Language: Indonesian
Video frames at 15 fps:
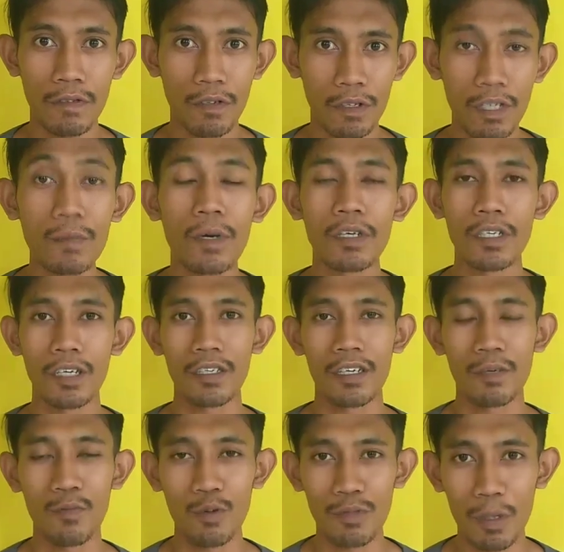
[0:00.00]
video ini, bagi Anda
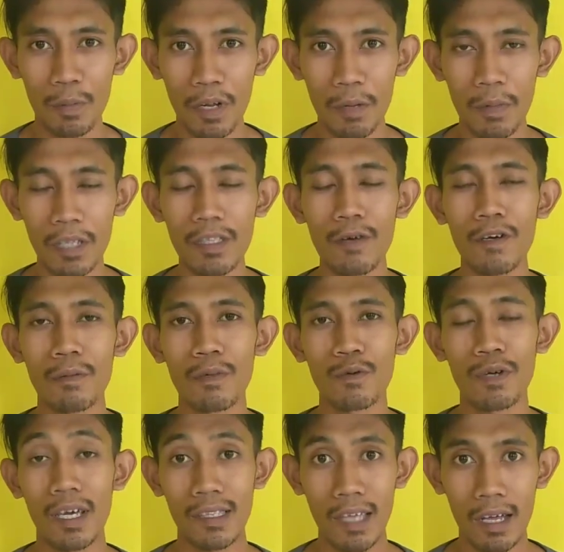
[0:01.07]
yang belum subscribe atau yang baru
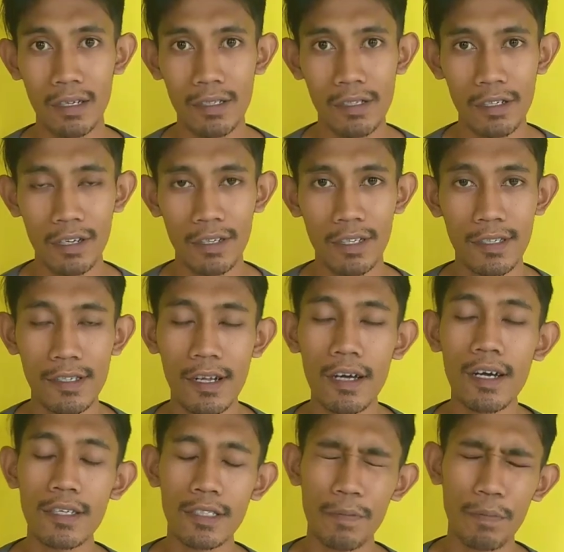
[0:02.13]
datang di channel ini,
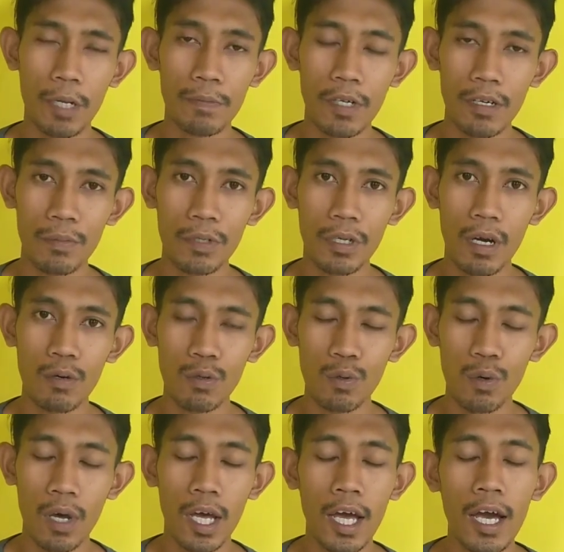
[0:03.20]
silahkan subscribe terlebih
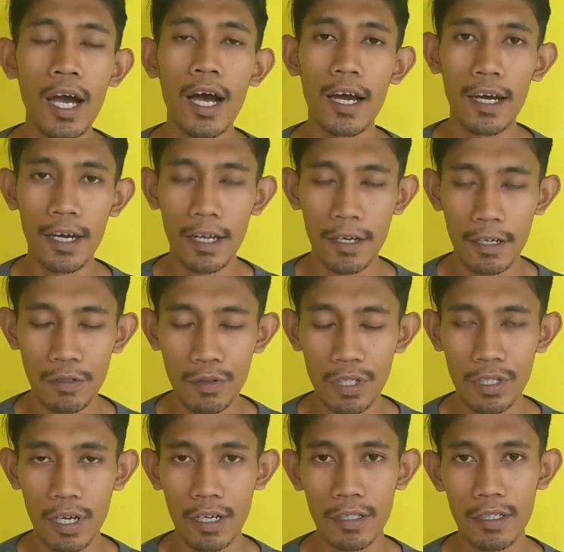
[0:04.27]
dahulu. Agar Anda tuh
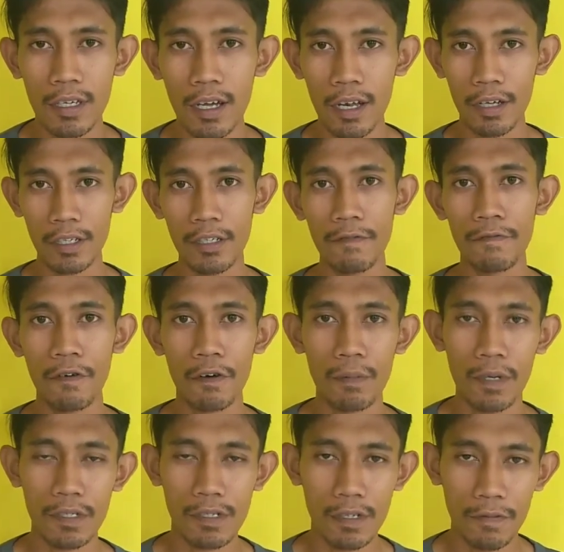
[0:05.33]
tidak ketinggalan
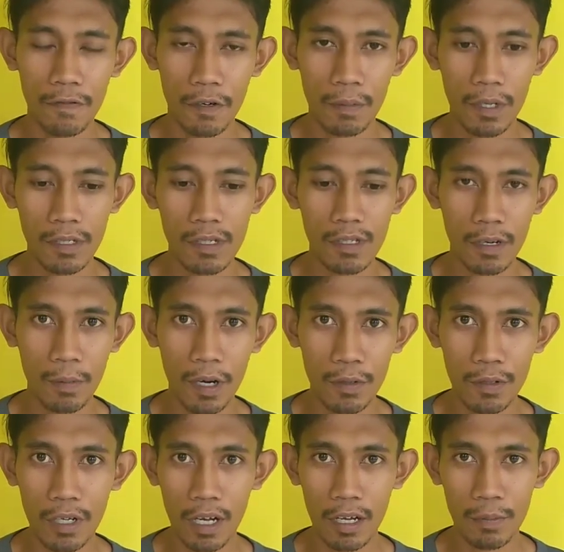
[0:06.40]
informasi-informasi
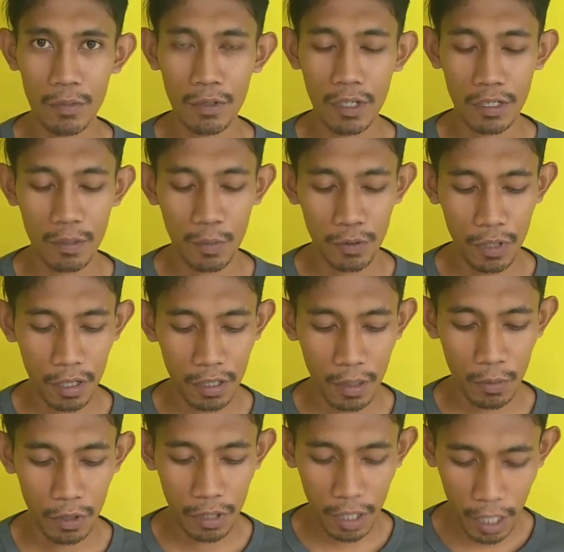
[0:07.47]
terbaru dalam dunia seputar
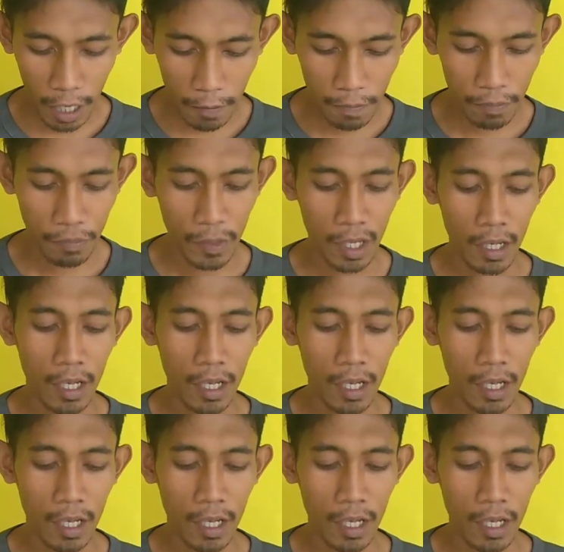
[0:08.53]
jemur tiram